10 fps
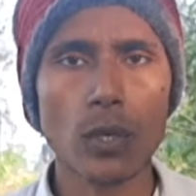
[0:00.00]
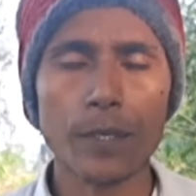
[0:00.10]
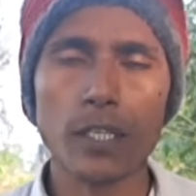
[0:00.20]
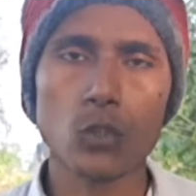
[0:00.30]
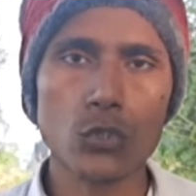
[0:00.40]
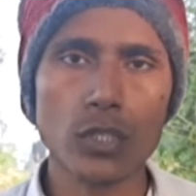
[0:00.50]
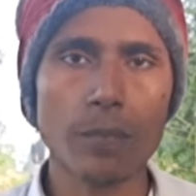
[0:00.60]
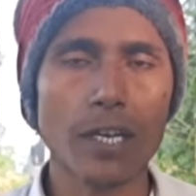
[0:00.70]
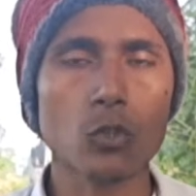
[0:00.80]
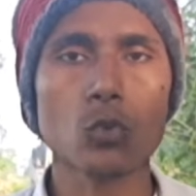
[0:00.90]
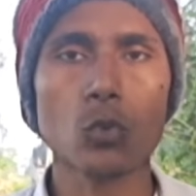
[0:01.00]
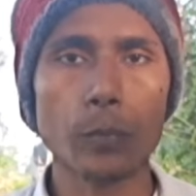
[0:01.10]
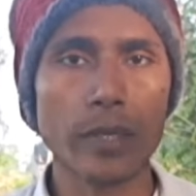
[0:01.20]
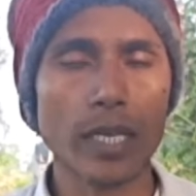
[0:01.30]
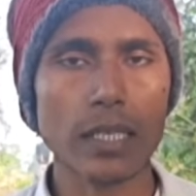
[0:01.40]
अपने दोस्त की बातों को
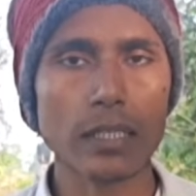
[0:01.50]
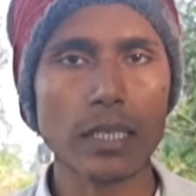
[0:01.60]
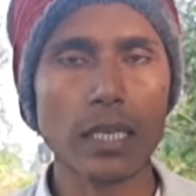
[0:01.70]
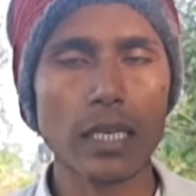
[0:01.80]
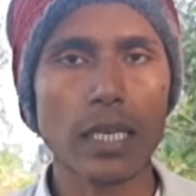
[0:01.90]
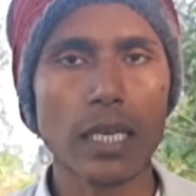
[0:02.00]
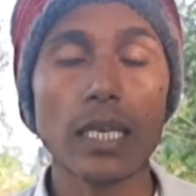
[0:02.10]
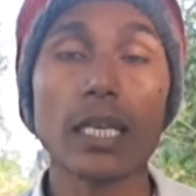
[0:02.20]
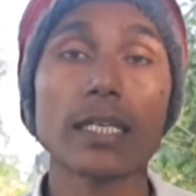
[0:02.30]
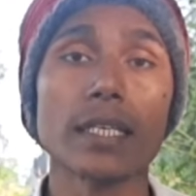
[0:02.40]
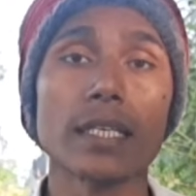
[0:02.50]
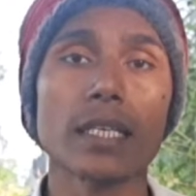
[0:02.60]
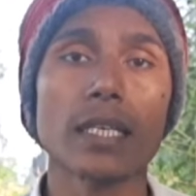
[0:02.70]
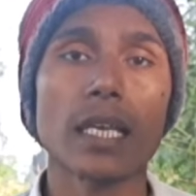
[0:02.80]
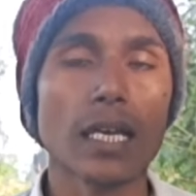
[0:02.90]
मना करता है लेकिन
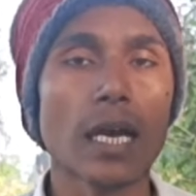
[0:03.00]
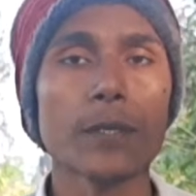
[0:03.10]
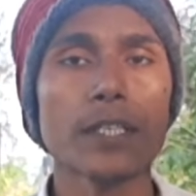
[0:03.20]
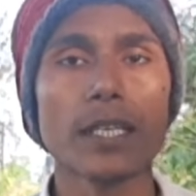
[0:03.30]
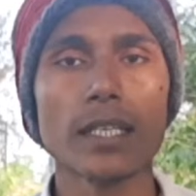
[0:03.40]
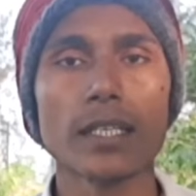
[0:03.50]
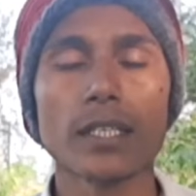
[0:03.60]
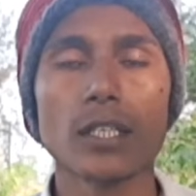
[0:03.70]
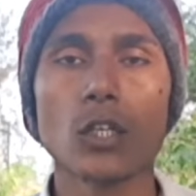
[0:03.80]
काफ़ी देर